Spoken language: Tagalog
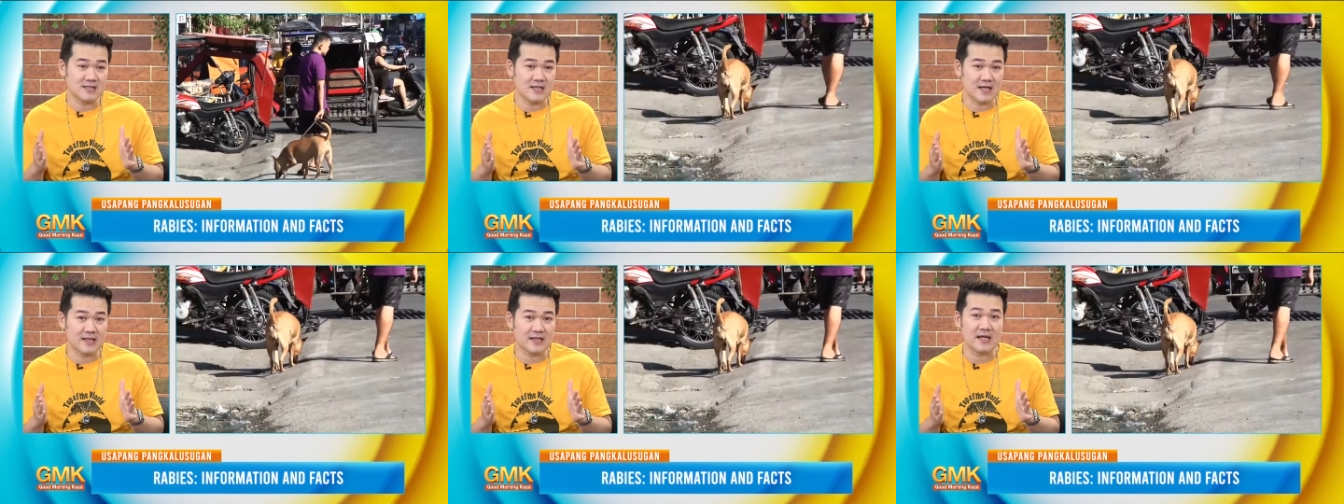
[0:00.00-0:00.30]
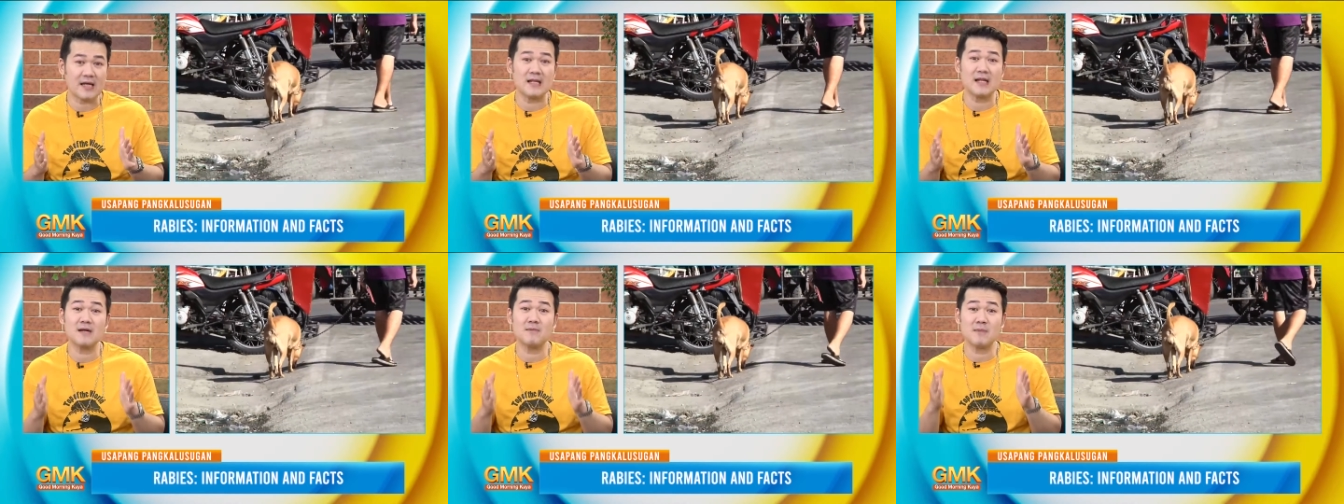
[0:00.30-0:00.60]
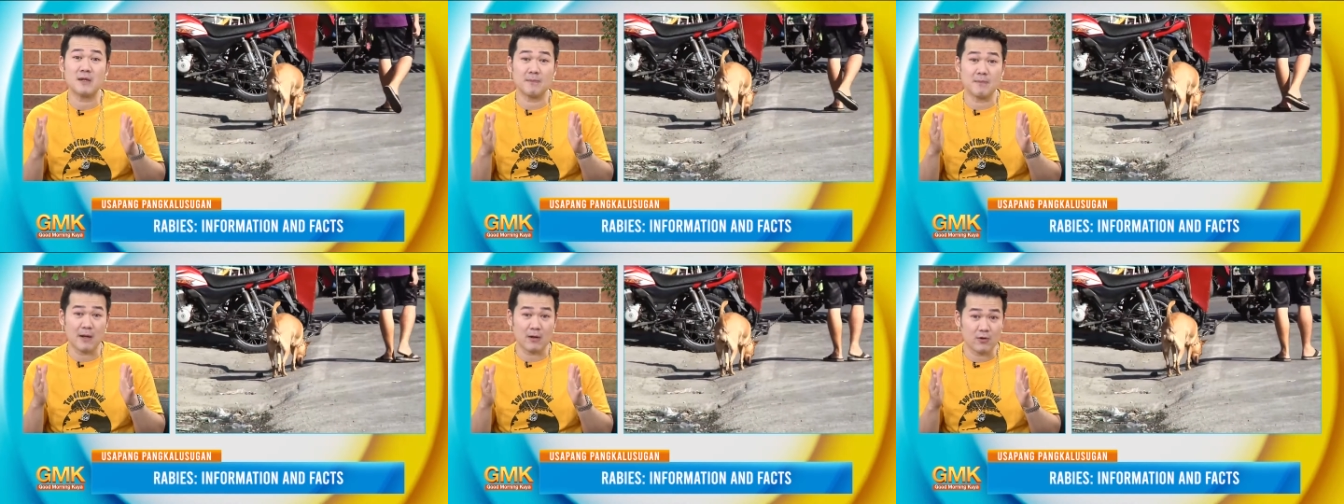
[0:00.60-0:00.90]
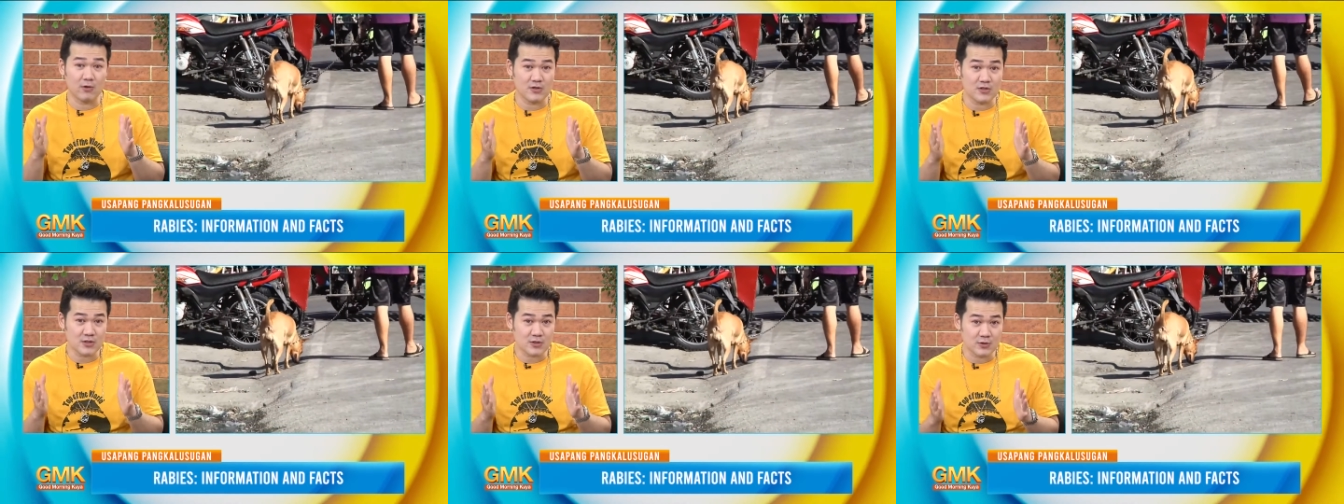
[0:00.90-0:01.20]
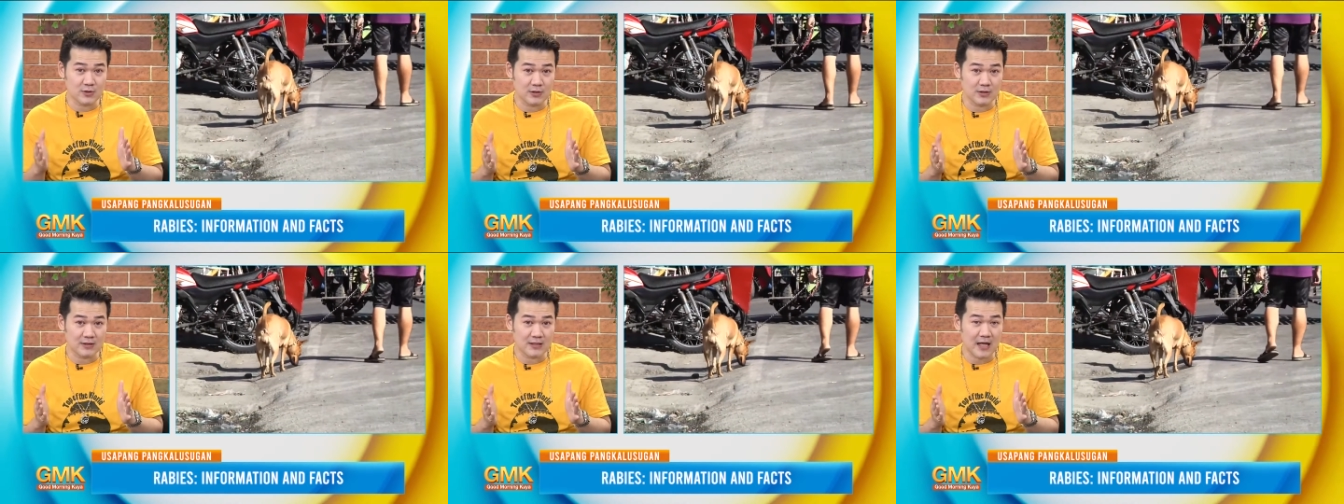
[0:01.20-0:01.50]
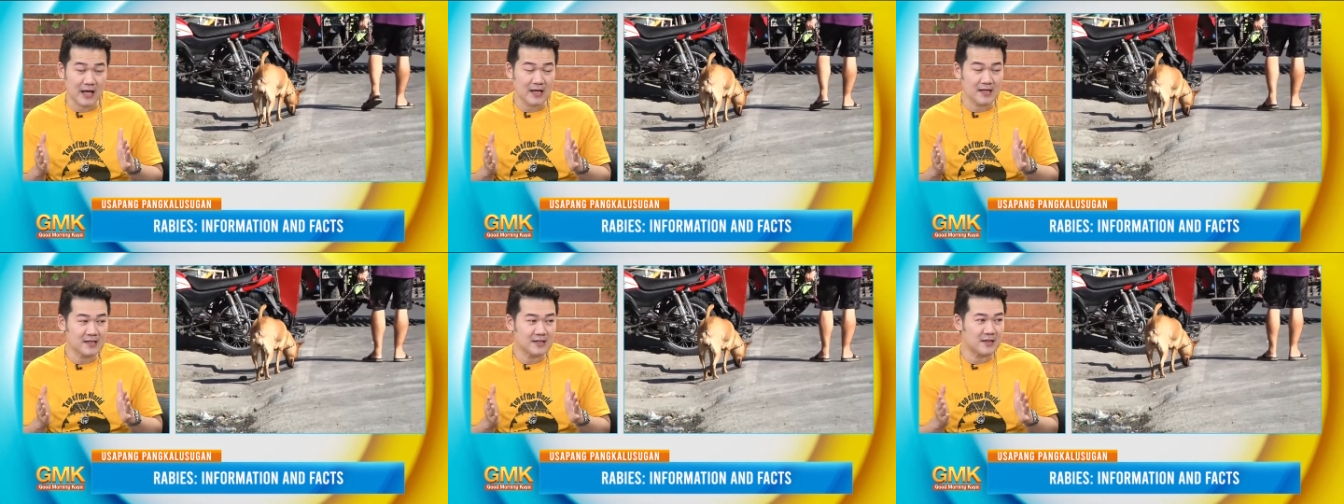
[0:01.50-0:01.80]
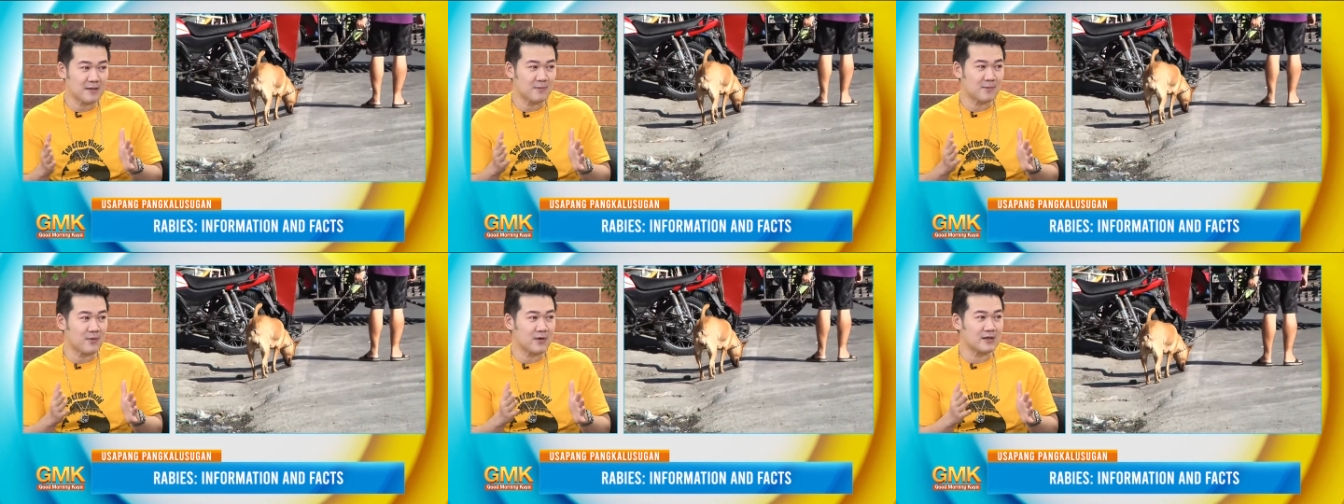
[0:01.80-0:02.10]
Kailangan magpakonsulta. Hindi
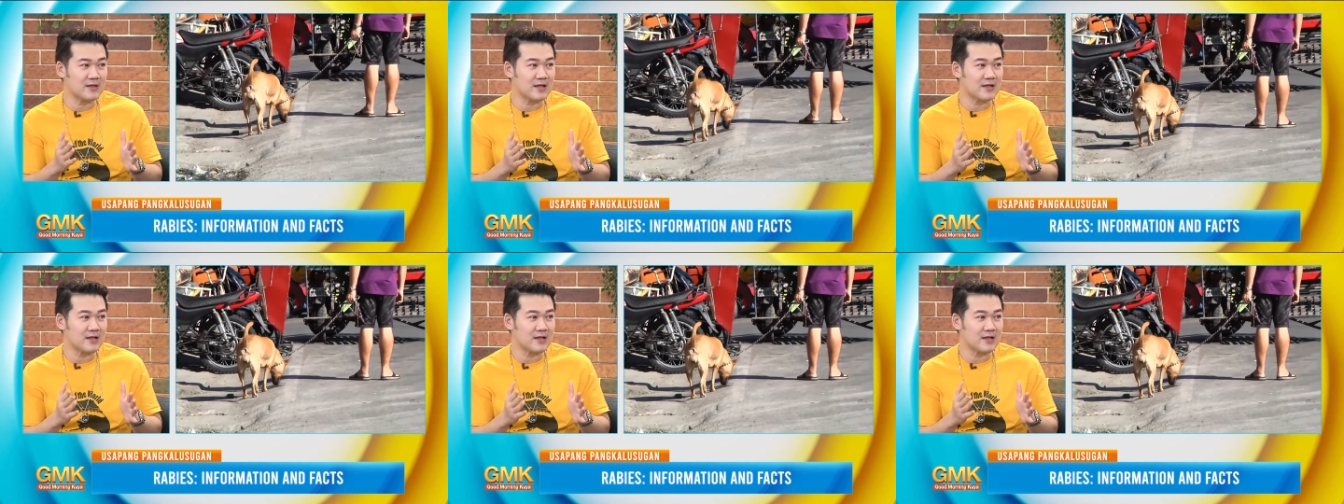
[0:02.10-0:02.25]
pwede